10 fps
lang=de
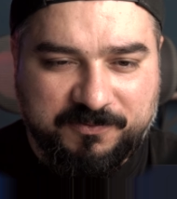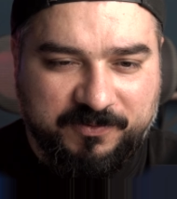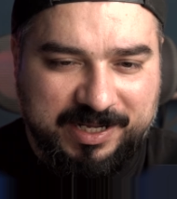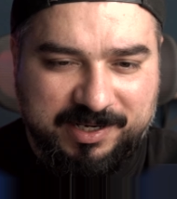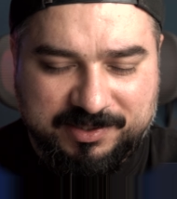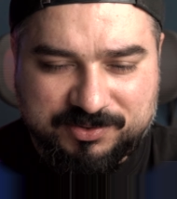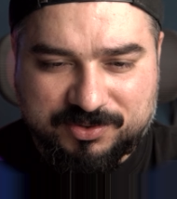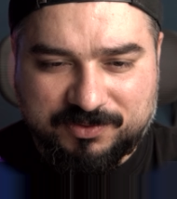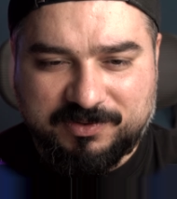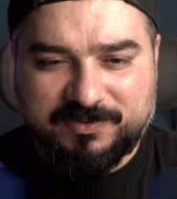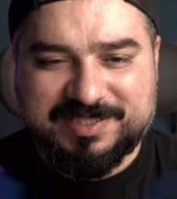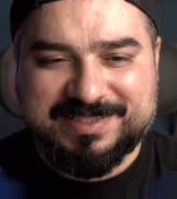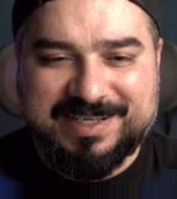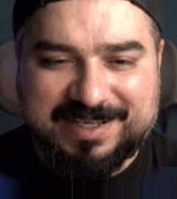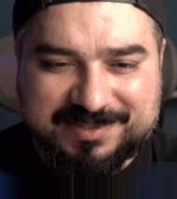Fall. Also so wie wir es
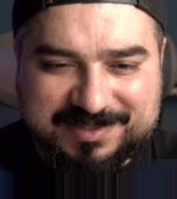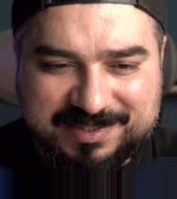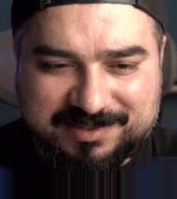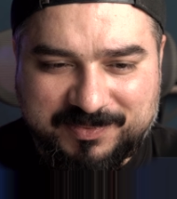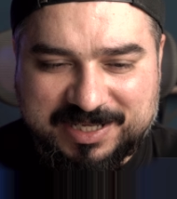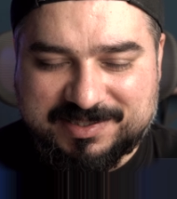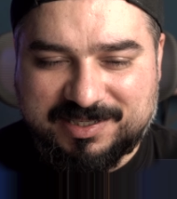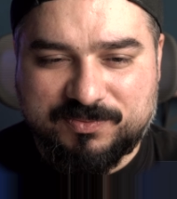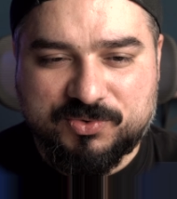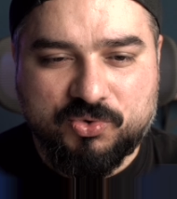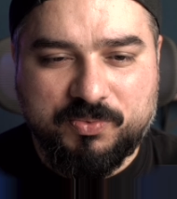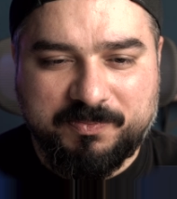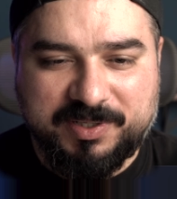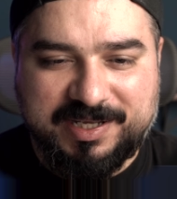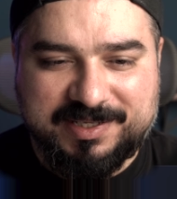gerade sehen, im extremen
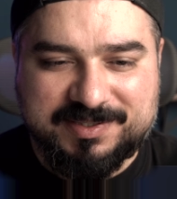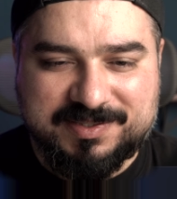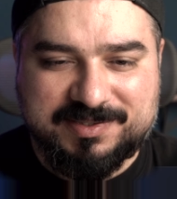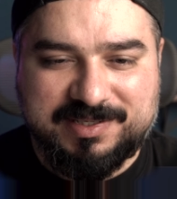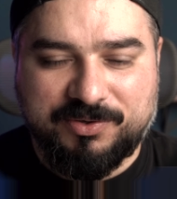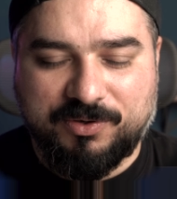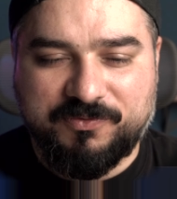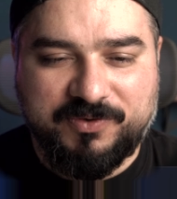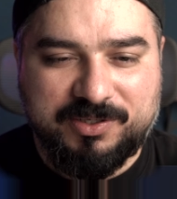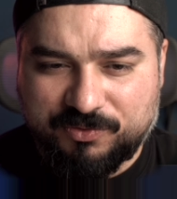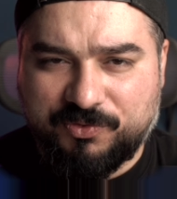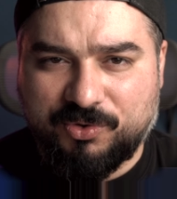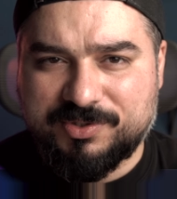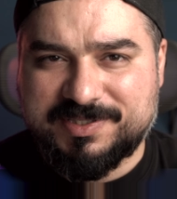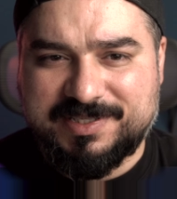Zoom-Bereich ist es dann auffällig und für
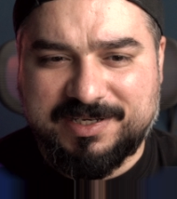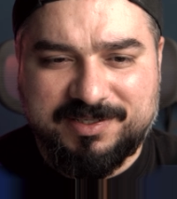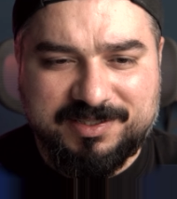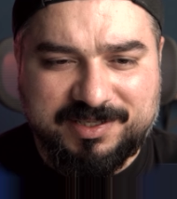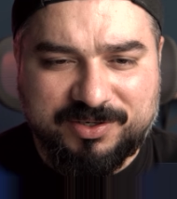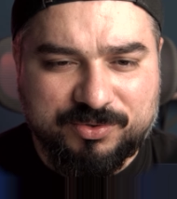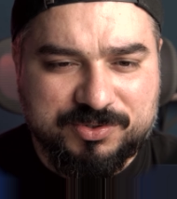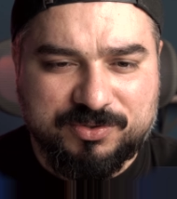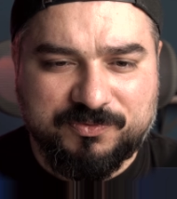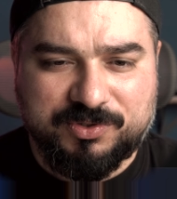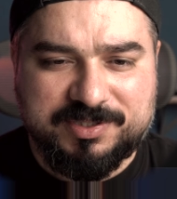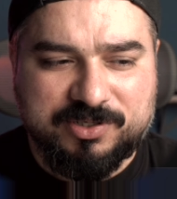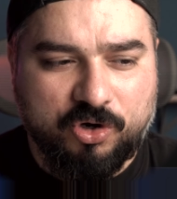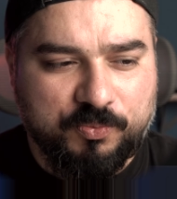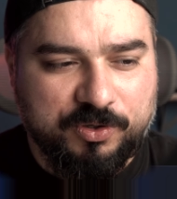uns dann in der Nutzung wird es
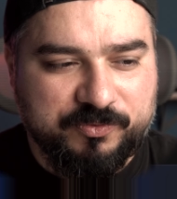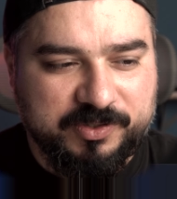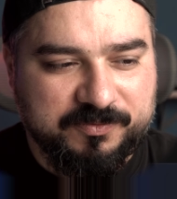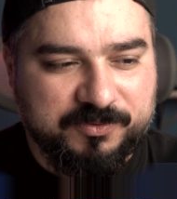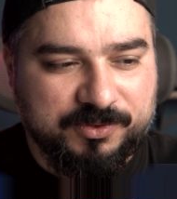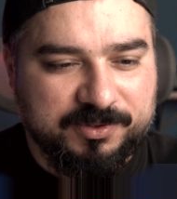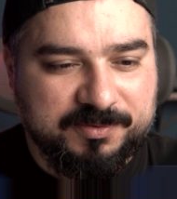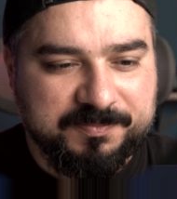kaum auffallen, Freunde.